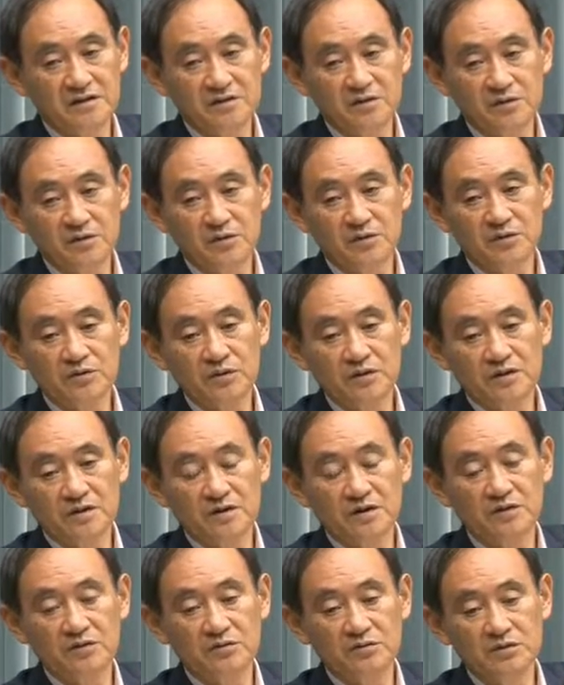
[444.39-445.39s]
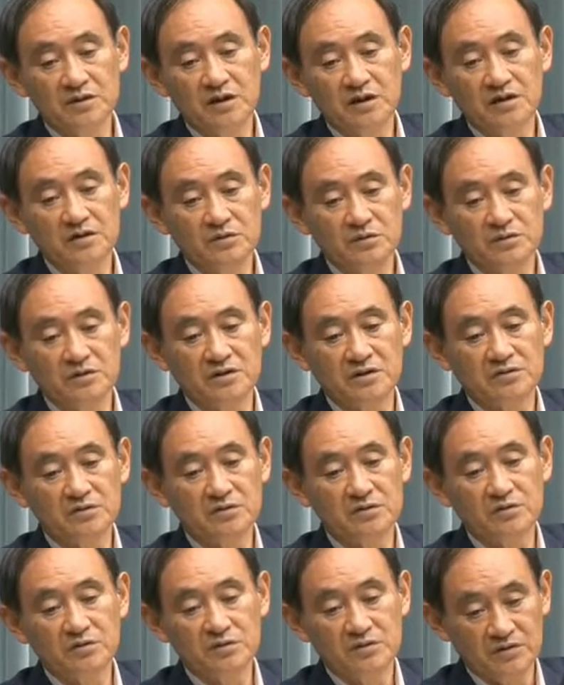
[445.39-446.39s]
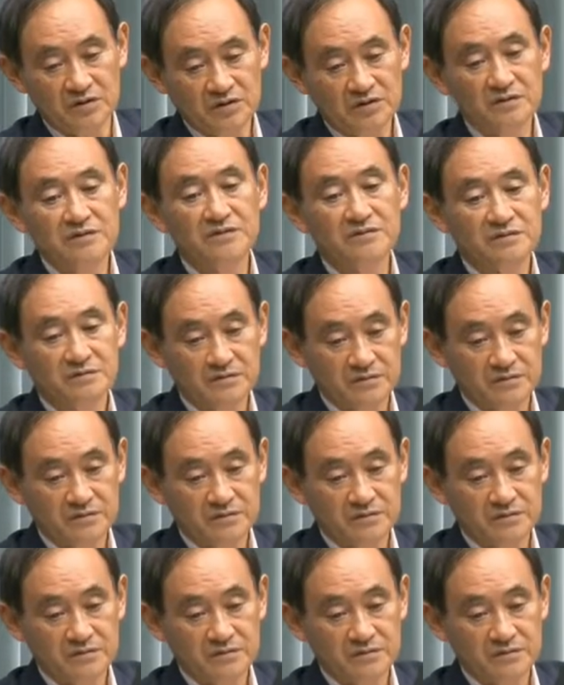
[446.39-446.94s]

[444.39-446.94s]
えすることができるように検討しているということです。